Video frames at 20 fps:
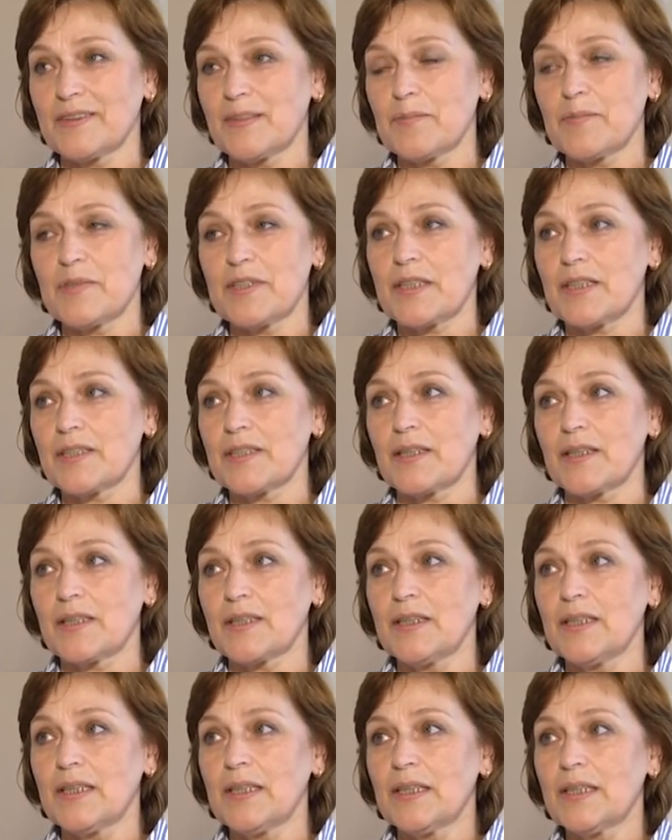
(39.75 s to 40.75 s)

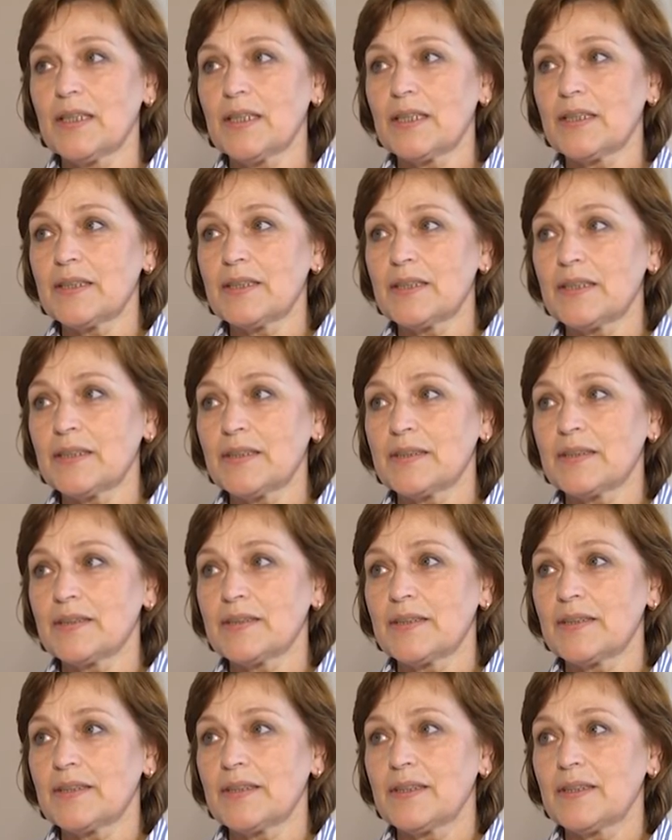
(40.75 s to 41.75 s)
Обязательно. Это
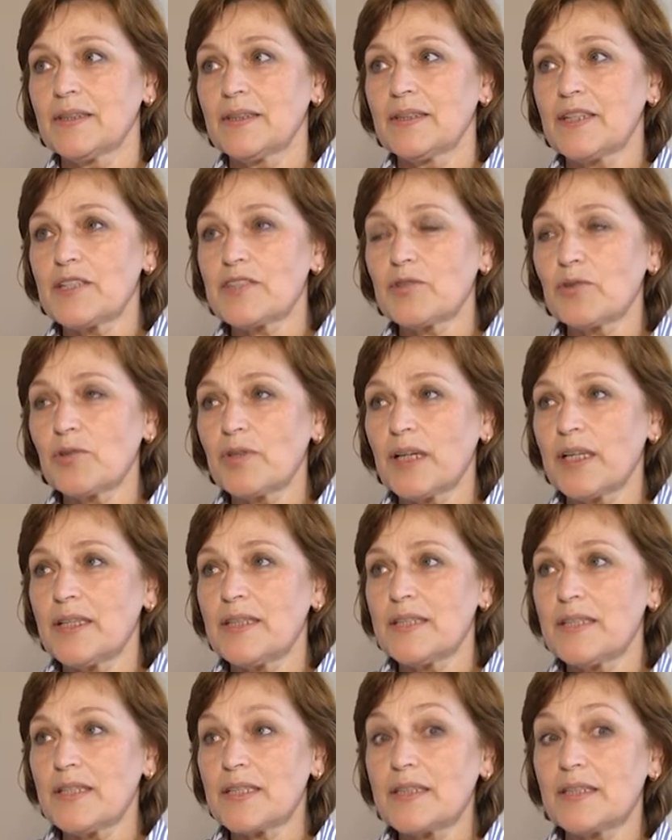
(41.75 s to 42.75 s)
настолько
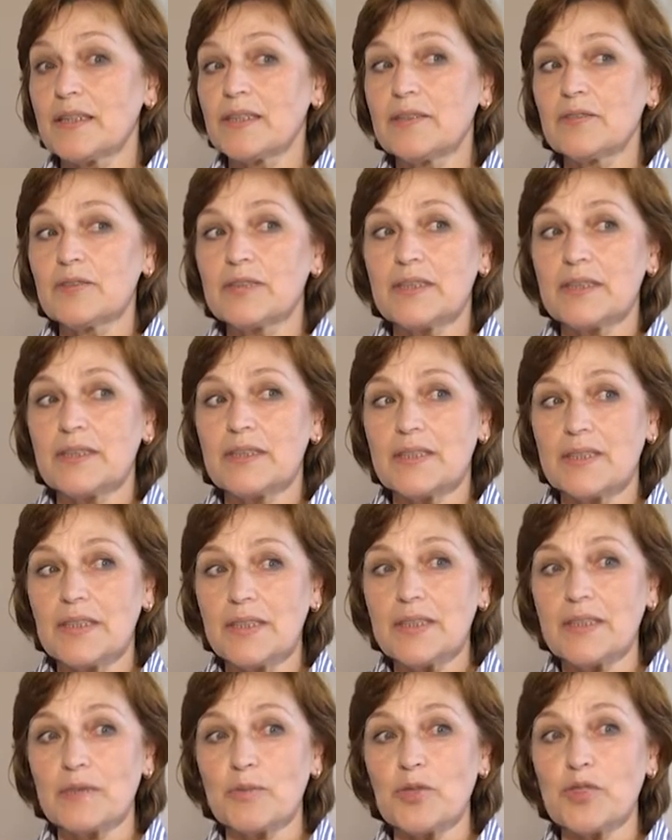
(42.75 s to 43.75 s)
интересно. Это вот,
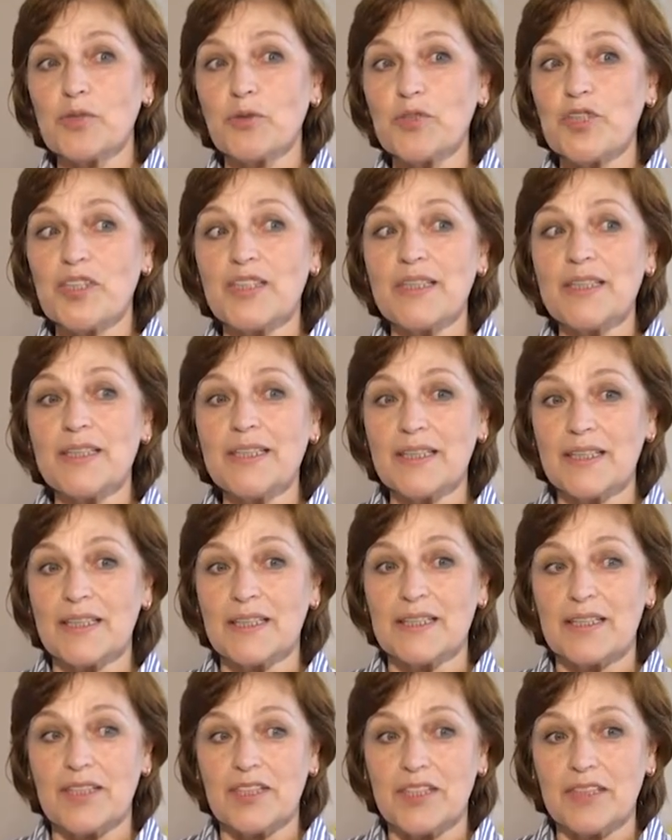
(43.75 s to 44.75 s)
знаете, это просто очень
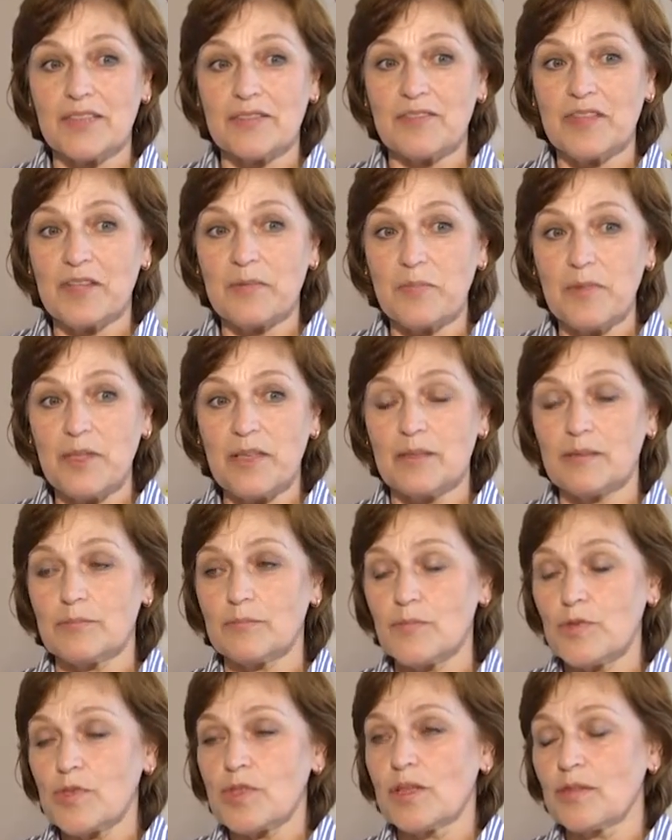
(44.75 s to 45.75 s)
интересно жить в их мире.
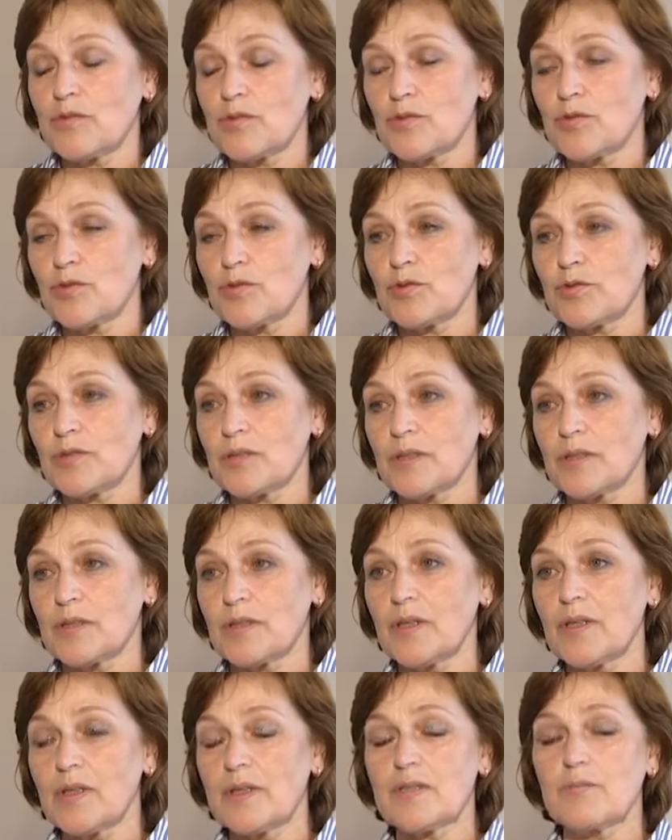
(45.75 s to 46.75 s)
Может, я все еще не
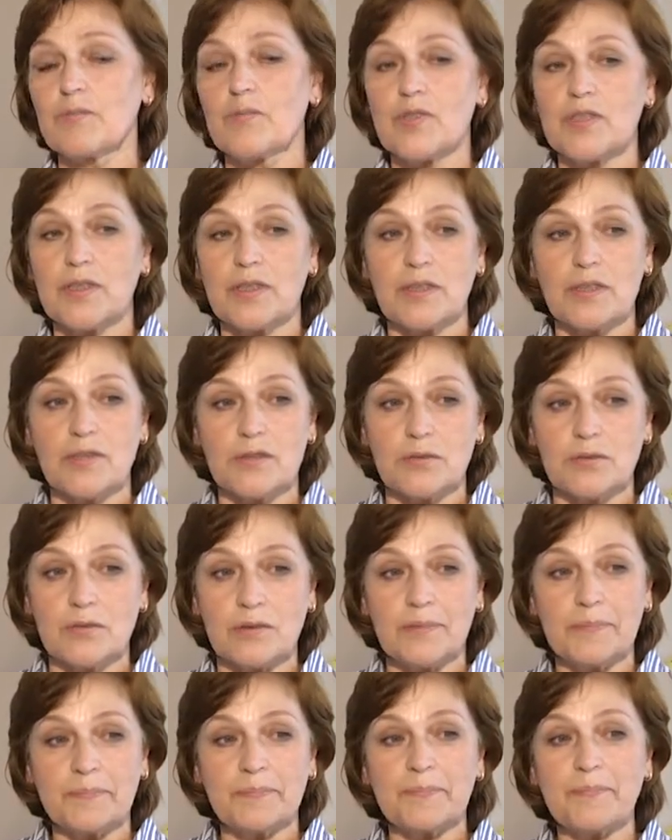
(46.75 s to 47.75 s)
наигралась, может, я еще
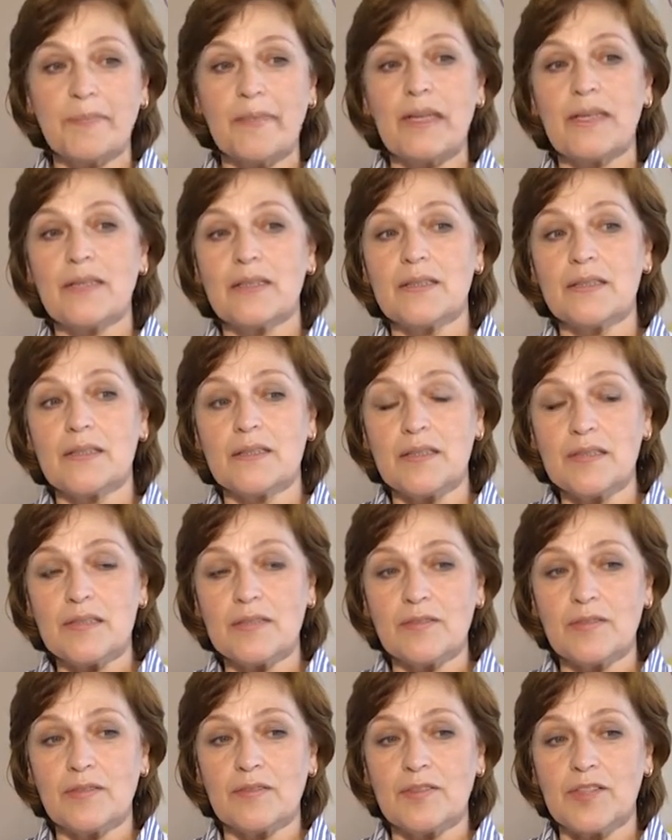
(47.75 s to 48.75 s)
и из
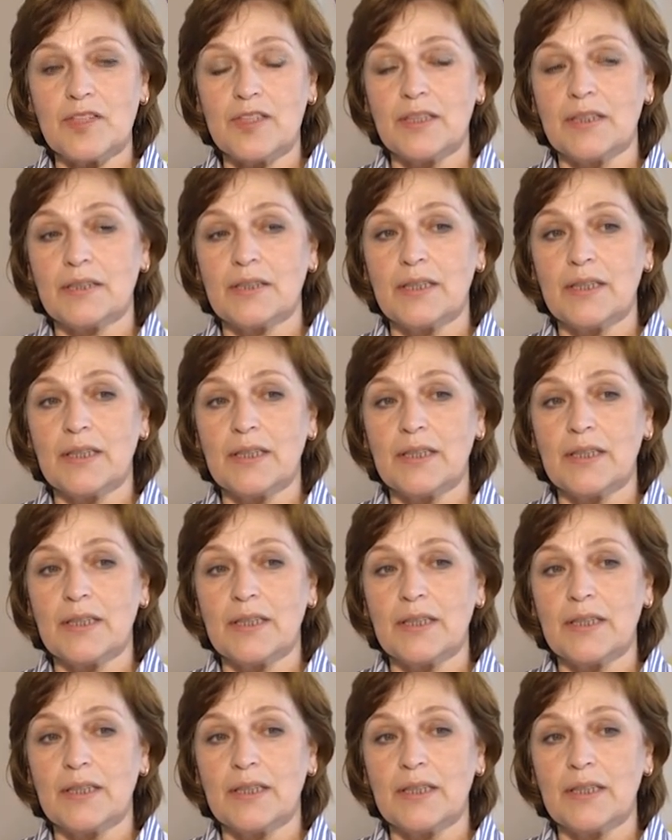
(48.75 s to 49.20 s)
детства не вышла.